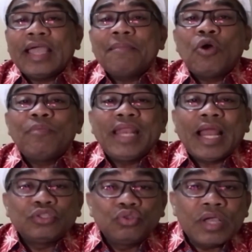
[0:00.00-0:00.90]
Saya
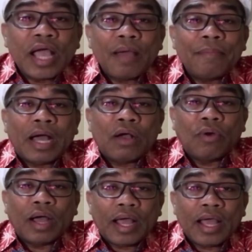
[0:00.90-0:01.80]
mau bilang juga
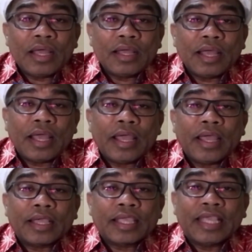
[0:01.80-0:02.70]
bahwa
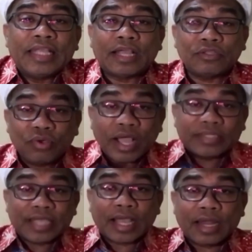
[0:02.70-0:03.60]
eh, kita
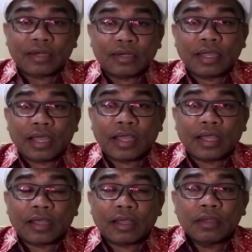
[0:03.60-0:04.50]
juga jangan
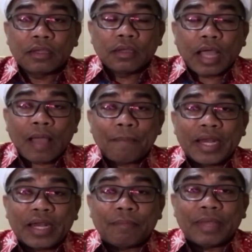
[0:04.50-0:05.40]
eh,
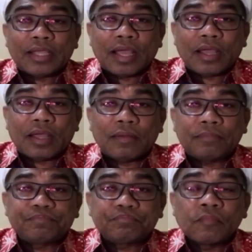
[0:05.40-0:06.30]
apa
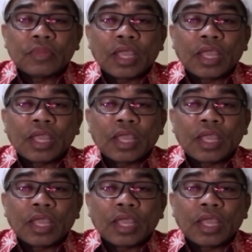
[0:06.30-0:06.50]
namanya